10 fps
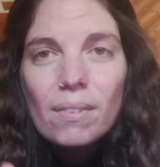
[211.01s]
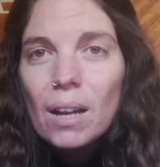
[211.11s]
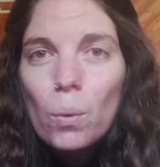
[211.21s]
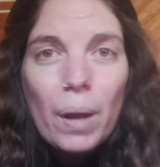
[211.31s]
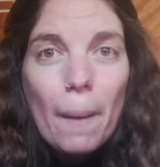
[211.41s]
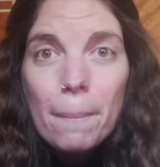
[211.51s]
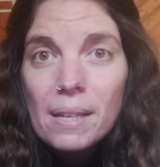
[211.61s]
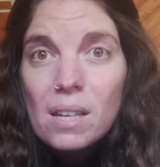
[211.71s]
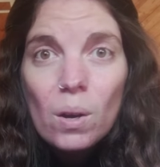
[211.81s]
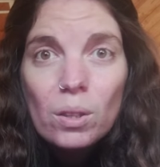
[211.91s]
alguna
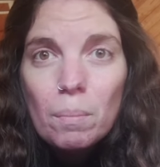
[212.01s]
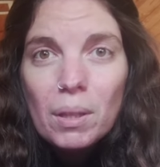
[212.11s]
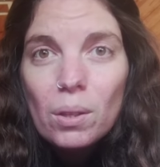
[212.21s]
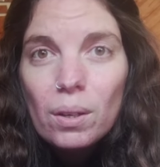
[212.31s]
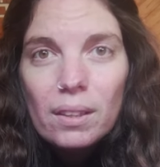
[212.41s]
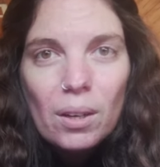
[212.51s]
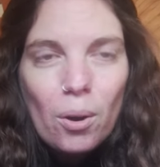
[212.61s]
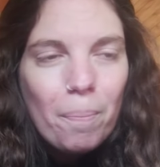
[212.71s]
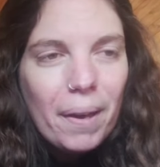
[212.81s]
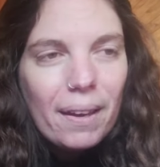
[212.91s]
especia o condimento que te
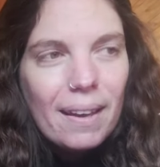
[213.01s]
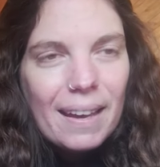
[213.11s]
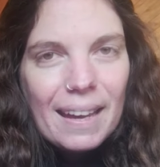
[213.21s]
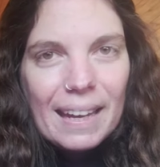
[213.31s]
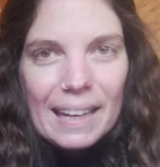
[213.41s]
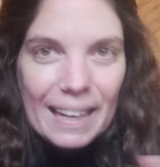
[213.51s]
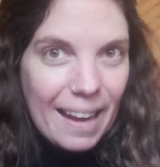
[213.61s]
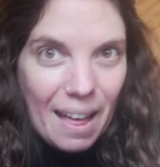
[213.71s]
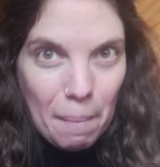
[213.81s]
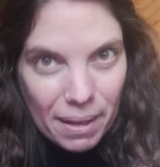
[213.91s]
cope y
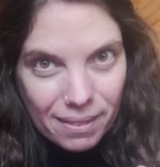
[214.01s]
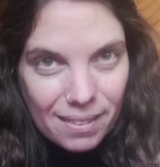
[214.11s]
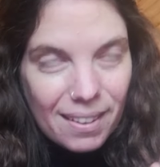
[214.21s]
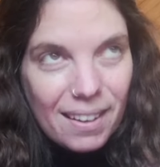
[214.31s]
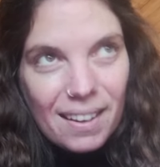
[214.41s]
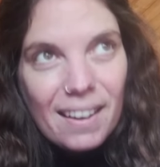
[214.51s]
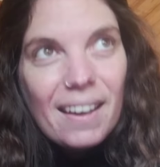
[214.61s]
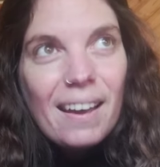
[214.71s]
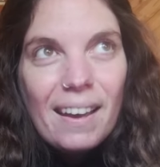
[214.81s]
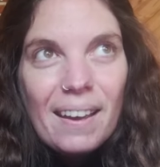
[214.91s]
nada más.
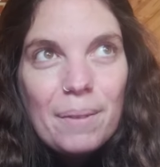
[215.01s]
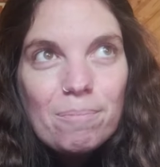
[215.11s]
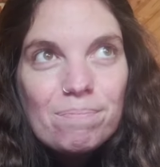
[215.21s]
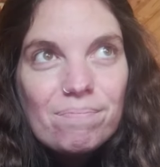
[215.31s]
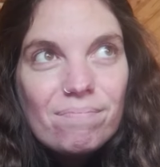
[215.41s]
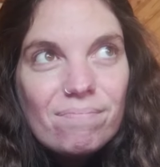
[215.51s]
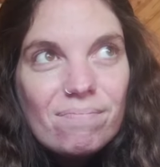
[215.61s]
Em,